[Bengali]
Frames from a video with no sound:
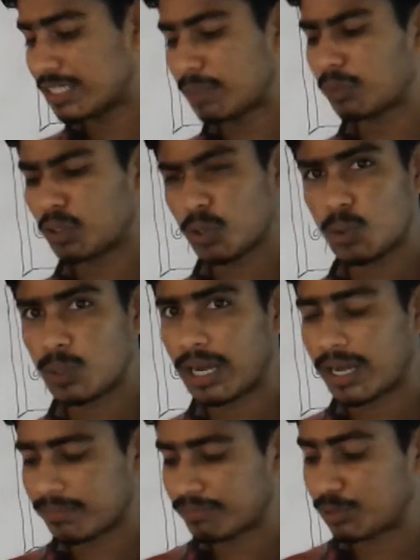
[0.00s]
যেমন
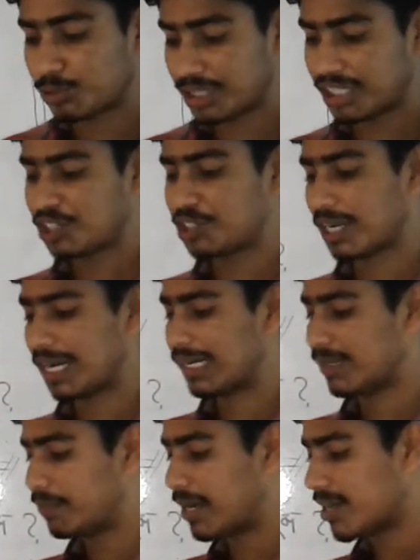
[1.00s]
নৌকা রিক্সা
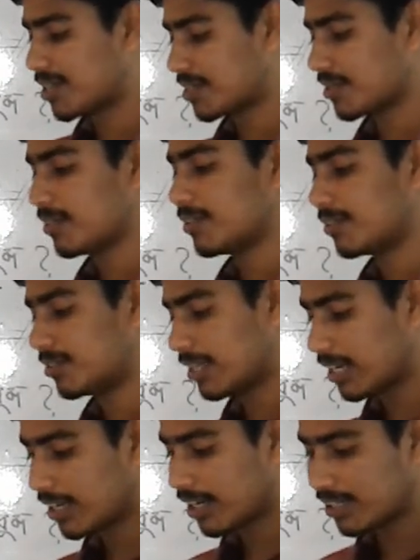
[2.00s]
বাস
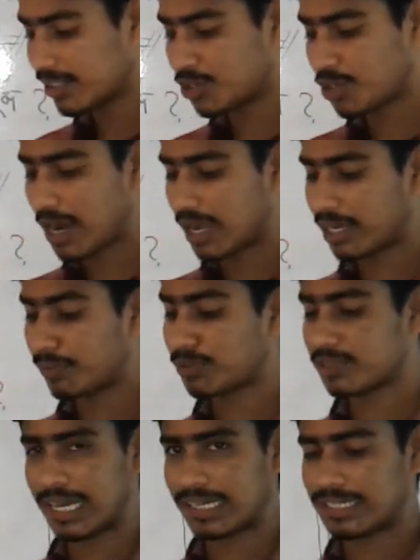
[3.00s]
রেলগাড়ি ট্রাক এবং
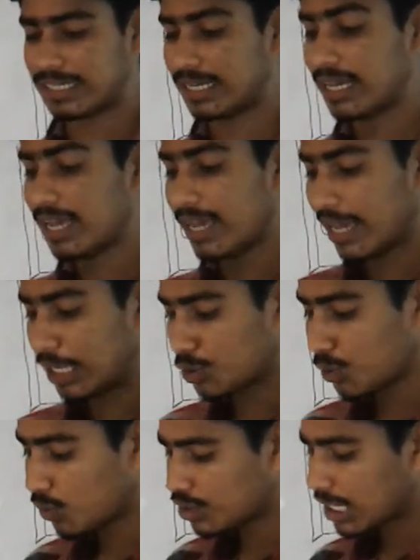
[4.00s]
ট্যাক্সি এ সকল